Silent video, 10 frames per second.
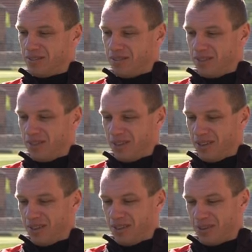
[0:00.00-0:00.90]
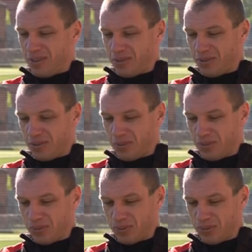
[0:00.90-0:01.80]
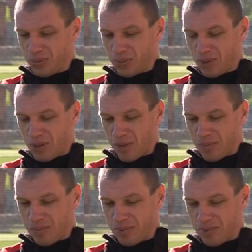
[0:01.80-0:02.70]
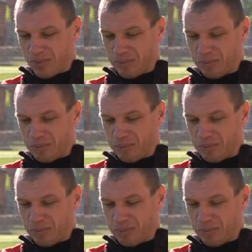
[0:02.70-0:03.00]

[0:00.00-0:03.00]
А, ну, как бы